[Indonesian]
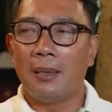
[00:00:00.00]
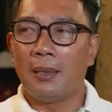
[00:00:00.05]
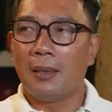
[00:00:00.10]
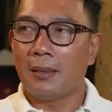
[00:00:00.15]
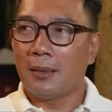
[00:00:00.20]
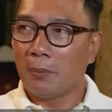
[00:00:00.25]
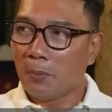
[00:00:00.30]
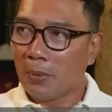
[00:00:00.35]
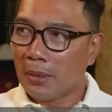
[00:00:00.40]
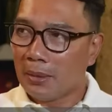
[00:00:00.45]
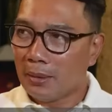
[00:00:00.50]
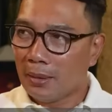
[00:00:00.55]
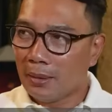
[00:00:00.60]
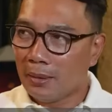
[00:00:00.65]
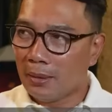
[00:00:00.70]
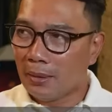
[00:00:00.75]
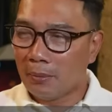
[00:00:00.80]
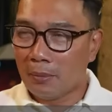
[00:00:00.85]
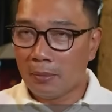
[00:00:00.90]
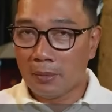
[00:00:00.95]

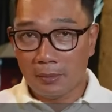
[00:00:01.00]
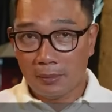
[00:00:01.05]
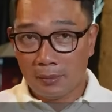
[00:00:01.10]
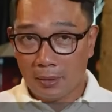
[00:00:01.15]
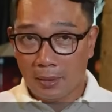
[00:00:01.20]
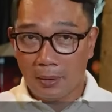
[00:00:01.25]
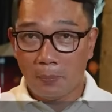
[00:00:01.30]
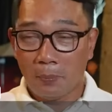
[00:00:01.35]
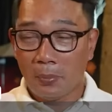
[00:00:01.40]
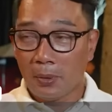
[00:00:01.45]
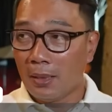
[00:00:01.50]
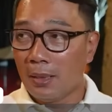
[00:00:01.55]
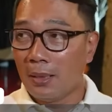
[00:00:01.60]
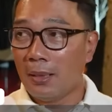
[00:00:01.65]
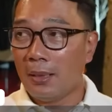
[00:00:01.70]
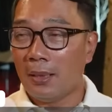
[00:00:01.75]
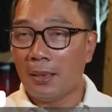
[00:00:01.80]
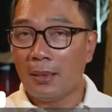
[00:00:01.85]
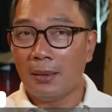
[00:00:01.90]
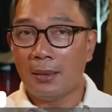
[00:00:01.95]
kesempatan yang saya pernah
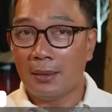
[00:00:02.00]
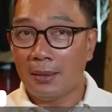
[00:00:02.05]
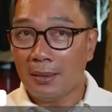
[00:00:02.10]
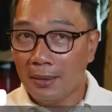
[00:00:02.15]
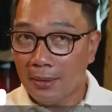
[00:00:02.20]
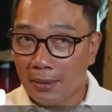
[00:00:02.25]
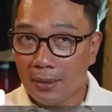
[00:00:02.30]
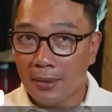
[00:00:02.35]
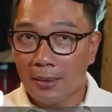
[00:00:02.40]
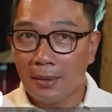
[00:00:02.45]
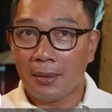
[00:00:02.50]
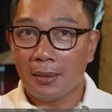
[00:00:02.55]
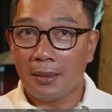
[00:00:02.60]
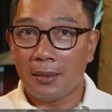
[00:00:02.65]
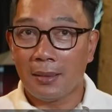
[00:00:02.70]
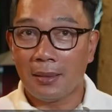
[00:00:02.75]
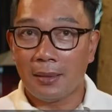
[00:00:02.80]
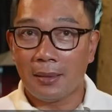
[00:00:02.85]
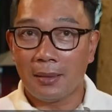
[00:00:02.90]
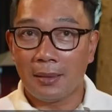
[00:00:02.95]
lihat tidak
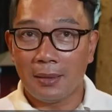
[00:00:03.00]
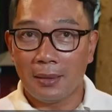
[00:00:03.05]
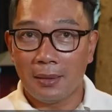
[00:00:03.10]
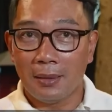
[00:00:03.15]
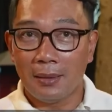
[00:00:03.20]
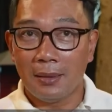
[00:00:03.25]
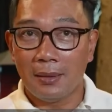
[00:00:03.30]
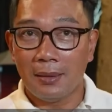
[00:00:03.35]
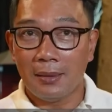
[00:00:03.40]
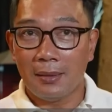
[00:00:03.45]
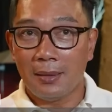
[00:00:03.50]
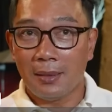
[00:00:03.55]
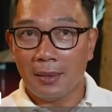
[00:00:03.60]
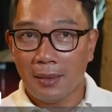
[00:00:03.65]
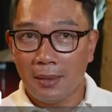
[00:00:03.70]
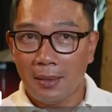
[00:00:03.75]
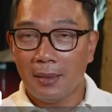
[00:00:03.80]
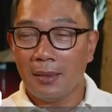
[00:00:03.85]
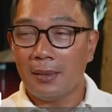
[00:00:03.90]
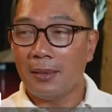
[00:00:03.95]

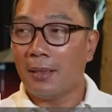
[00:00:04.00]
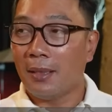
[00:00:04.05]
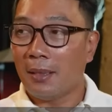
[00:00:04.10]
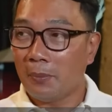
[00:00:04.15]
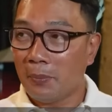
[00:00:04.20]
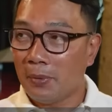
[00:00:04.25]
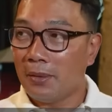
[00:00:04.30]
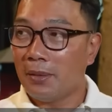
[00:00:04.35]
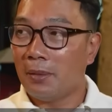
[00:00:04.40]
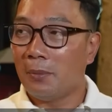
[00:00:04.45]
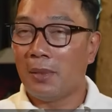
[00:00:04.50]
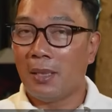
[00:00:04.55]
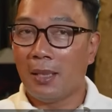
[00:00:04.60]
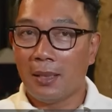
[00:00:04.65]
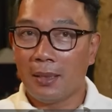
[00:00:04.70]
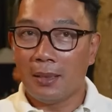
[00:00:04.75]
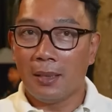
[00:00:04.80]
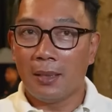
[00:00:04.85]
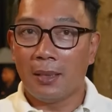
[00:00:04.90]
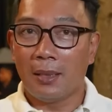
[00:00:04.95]
seceria, sehappy,
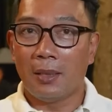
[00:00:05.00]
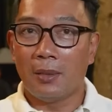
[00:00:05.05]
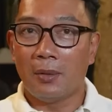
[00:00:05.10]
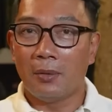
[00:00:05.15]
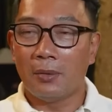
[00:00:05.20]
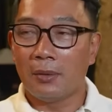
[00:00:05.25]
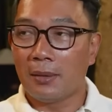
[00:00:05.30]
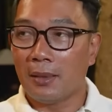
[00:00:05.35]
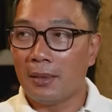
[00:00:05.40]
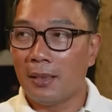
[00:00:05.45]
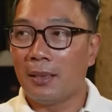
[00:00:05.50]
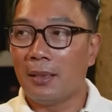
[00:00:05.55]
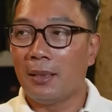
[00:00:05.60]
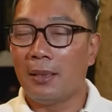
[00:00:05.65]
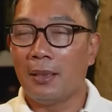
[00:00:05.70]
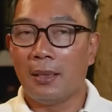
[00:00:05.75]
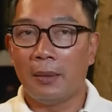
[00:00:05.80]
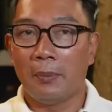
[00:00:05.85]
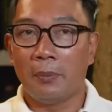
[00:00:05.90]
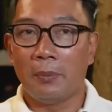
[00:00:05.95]
sebahagia kalau sedang
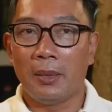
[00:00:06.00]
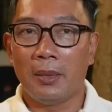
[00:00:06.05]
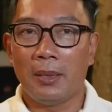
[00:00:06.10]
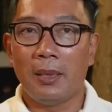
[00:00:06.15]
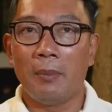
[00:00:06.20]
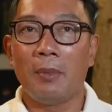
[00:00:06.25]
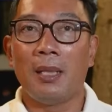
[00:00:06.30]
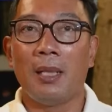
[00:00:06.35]
di Ini